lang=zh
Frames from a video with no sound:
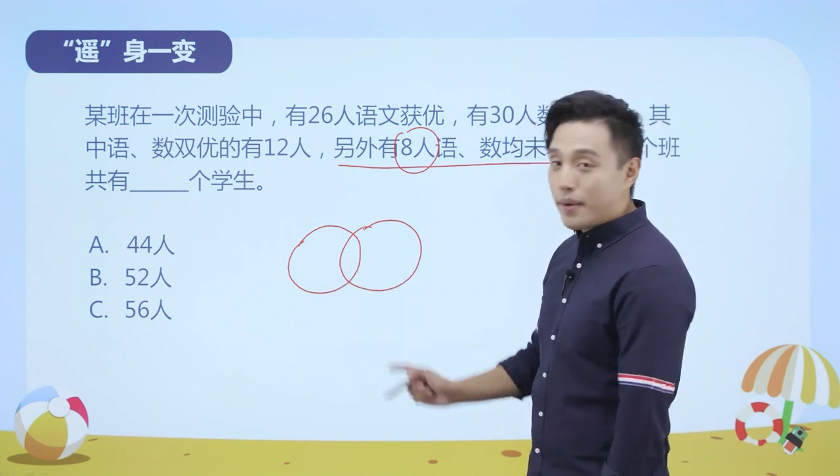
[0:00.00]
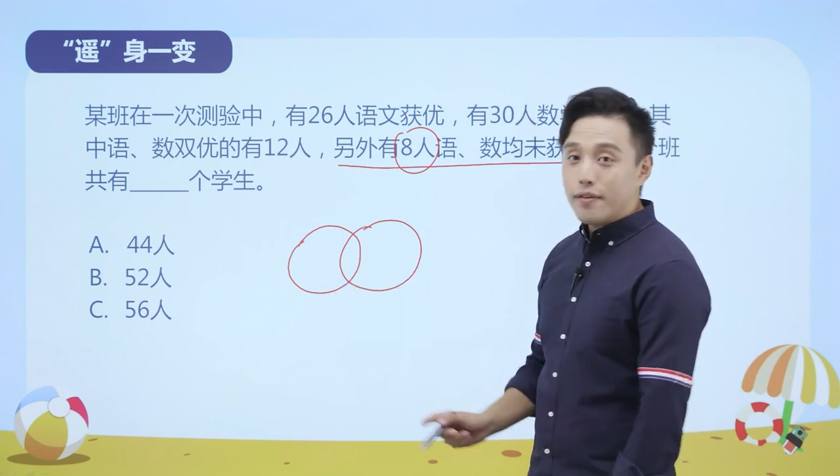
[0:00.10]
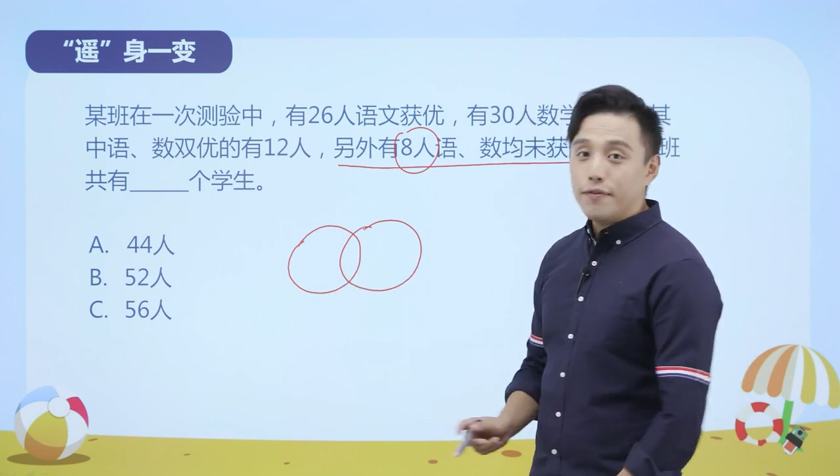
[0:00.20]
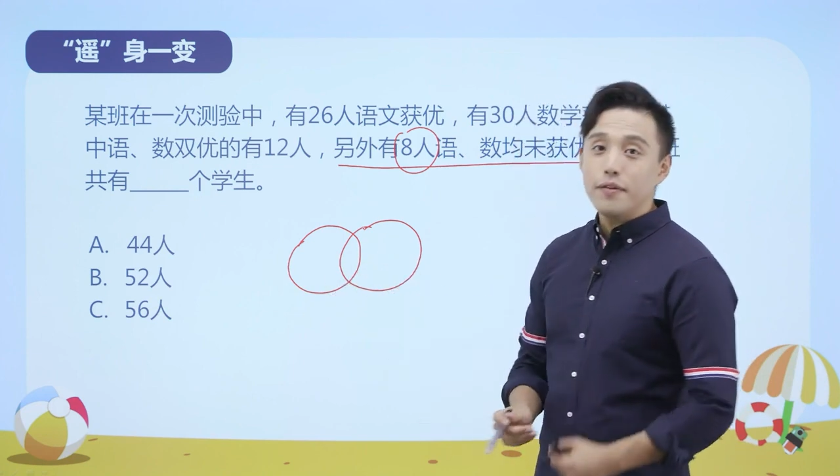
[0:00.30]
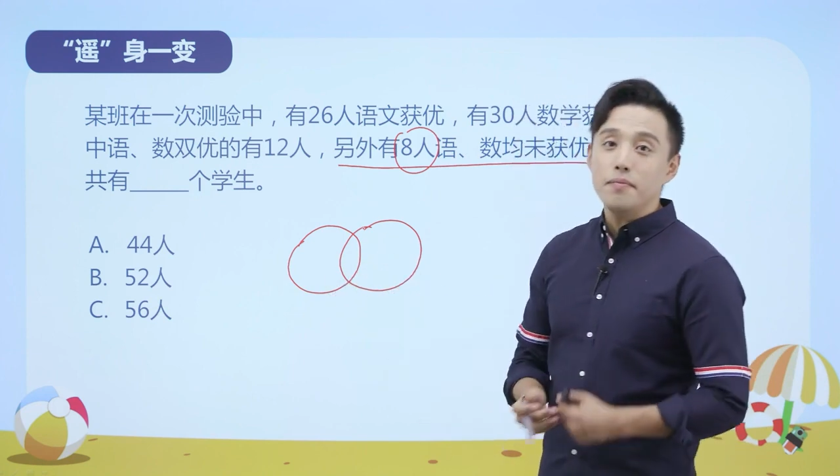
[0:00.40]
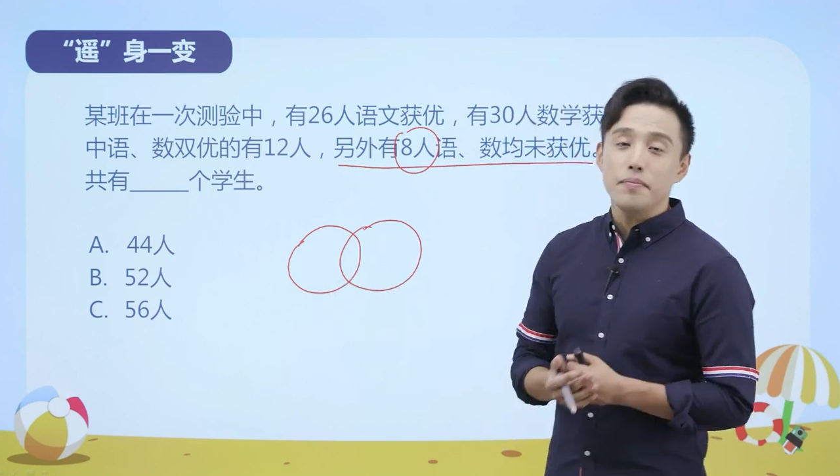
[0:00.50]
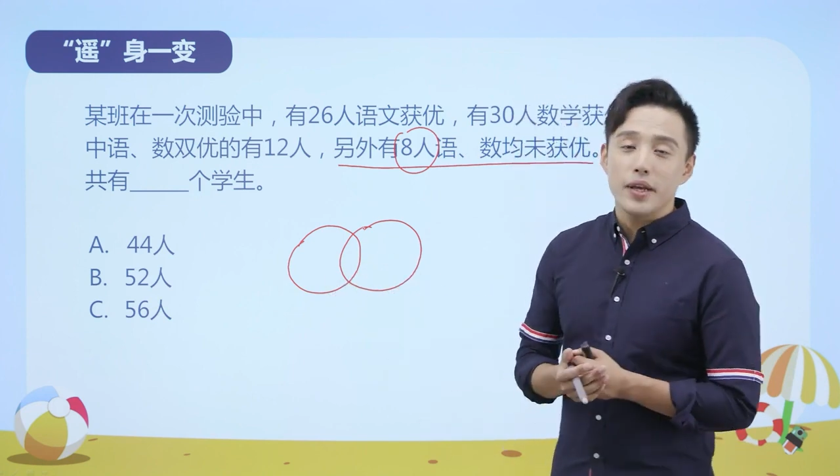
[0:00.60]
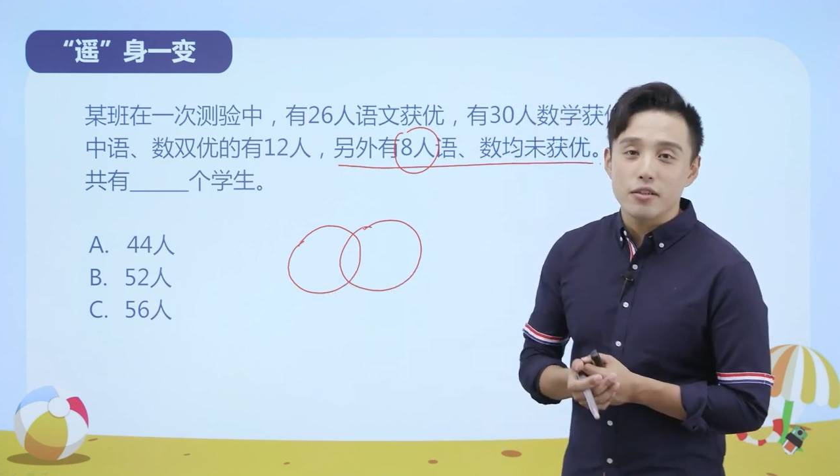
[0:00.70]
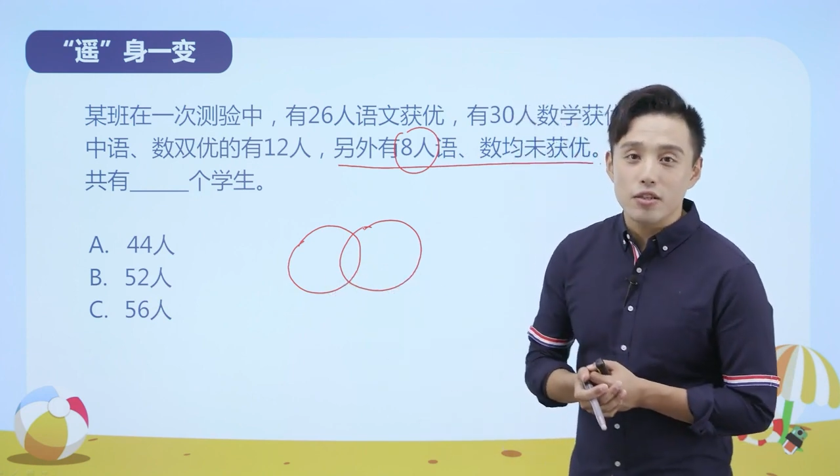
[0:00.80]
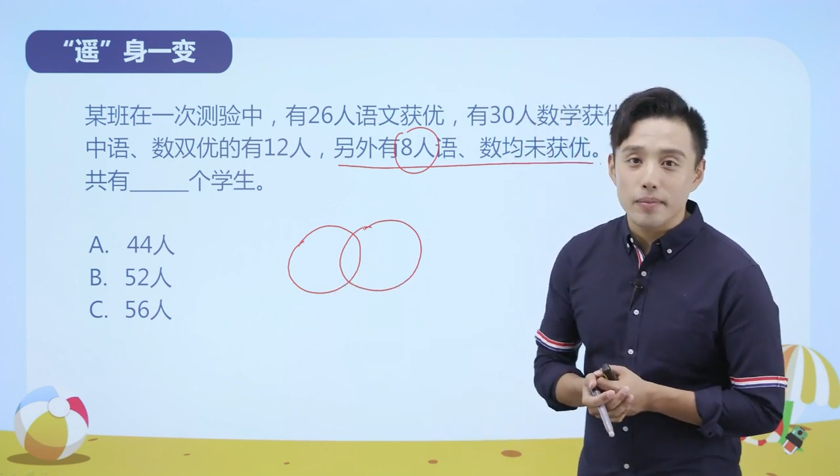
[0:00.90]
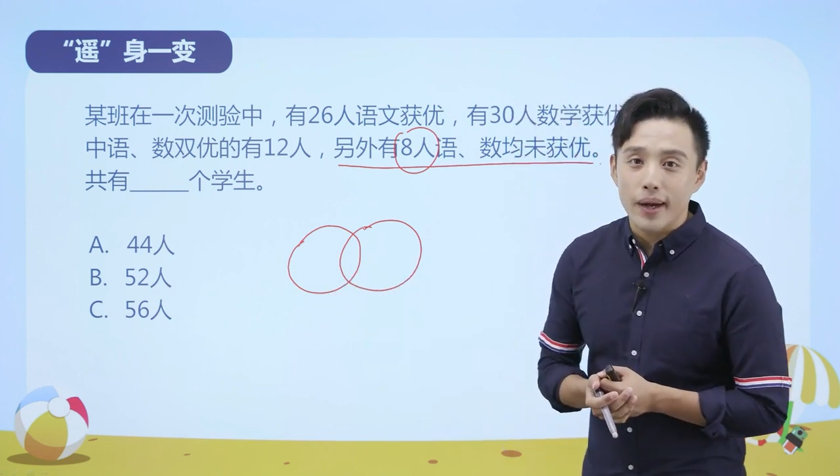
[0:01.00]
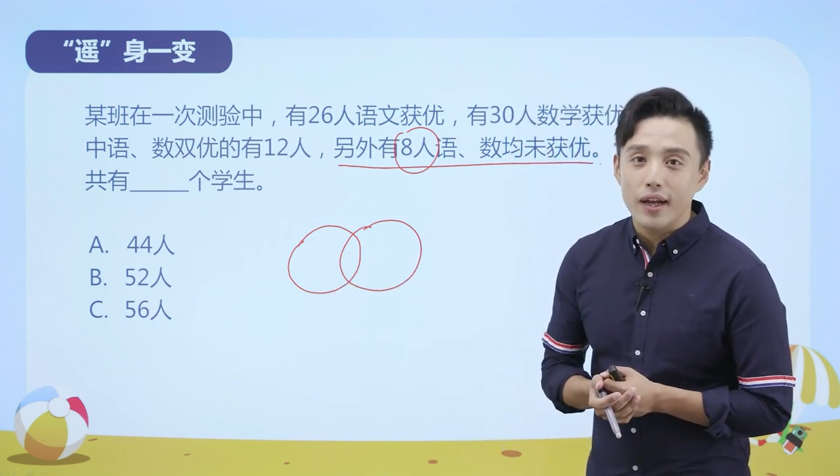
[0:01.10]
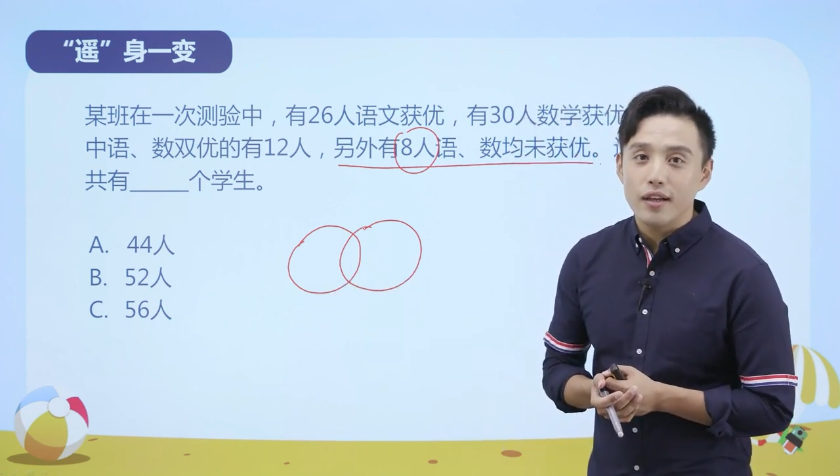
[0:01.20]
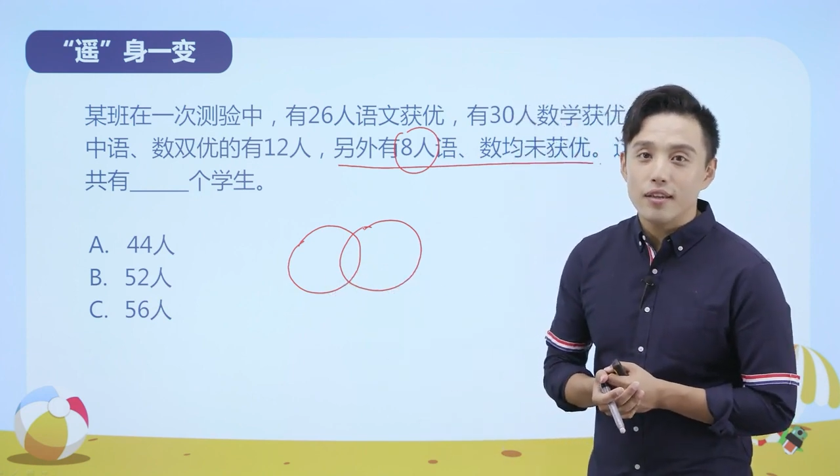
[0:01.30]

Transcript: 边分别是什么？